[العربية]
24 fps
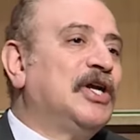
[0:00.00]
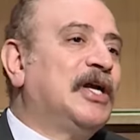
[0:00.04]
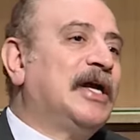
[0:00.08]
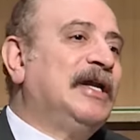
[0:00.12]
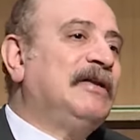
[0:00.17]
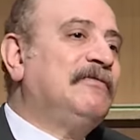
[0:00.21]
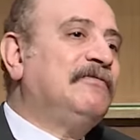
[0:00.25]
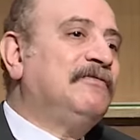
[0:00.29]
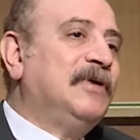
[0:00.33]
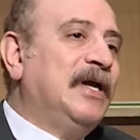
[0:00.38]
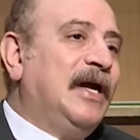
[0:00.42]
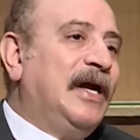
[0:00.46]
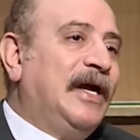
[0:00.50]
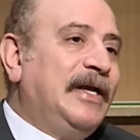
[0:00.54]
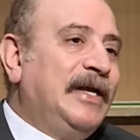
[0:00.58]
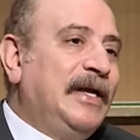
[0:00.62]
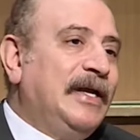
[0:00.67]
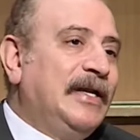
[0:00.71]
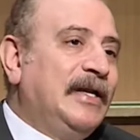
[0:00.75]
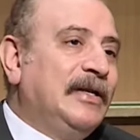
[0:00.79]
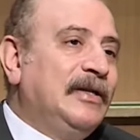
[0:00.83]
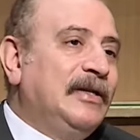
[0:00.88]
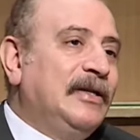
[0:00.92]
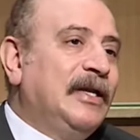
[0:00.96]
نتكلم فيها
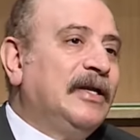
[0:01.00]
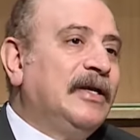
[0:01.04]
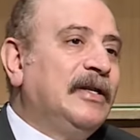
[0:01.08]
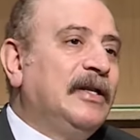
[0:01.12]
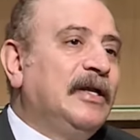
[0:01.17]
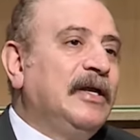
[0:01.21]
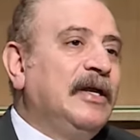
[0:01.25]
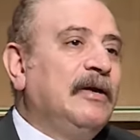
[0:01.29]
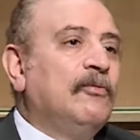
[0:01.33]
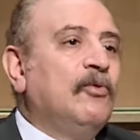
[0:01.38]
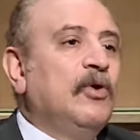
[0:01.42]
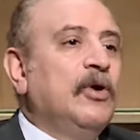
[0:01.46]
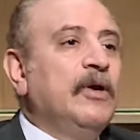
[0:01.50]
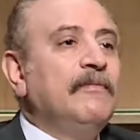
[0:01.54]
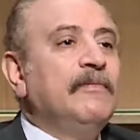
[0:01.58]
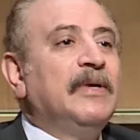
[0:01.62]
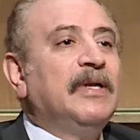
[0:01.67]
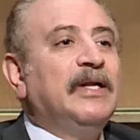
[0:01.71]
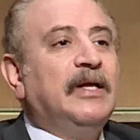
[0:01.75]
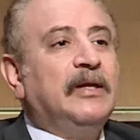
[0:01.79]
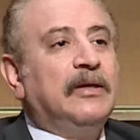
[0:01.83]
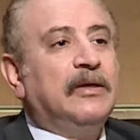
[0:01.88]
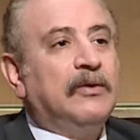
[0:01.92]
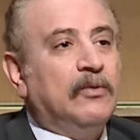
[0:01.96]
احيانا لكن هي مهم
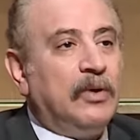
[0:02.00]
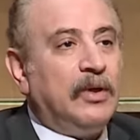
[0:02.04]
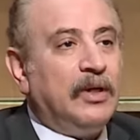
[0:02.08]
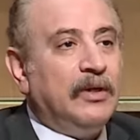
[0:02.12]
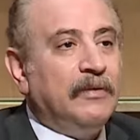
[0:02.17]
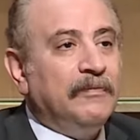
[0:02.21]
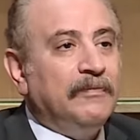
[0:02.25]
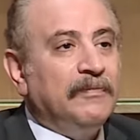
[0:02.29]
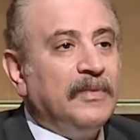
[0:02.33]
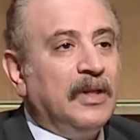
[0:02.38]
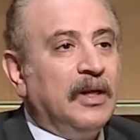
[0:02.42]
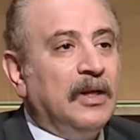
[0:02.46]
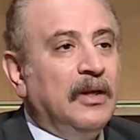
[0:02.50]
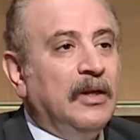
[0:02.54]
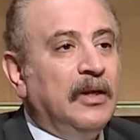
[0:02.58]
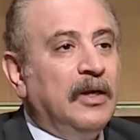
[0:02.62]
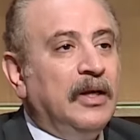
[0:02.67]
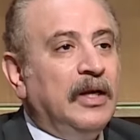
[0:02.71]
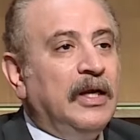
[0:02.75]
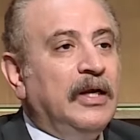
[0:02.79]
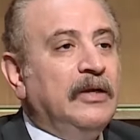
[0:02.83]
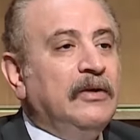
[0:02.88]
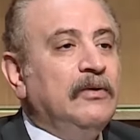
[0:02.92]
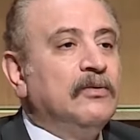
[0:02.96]
ان احنا نقولها
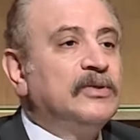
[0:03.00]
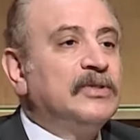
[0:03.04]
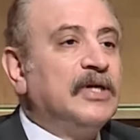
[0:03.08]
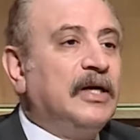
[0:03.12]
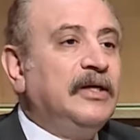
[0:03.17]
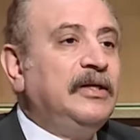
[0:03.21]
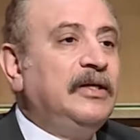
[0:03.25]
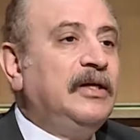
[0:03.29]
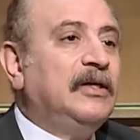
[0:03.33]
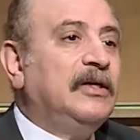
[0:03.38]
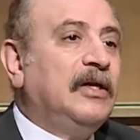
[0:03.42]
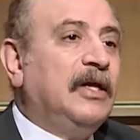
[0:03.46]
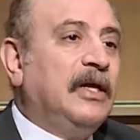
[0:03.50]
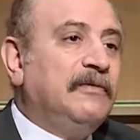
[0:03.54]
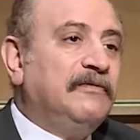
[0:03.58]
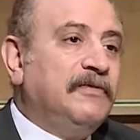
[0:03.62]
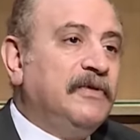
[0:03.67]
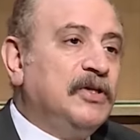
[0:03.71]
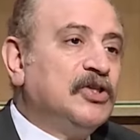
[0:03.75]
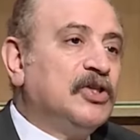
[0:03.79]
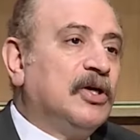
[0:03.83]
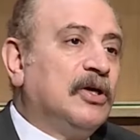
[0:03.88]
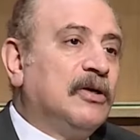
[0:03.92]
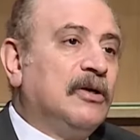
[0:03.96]
انه صحيح ان
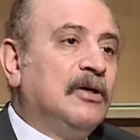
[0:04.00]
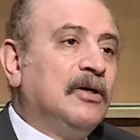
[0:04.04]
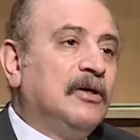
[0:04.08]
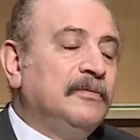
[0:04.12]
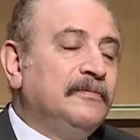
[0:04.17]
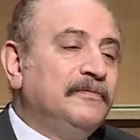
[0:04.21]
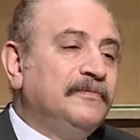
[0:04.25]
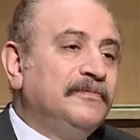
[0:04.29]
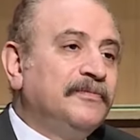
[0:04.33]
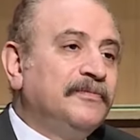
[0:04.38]
في شراكه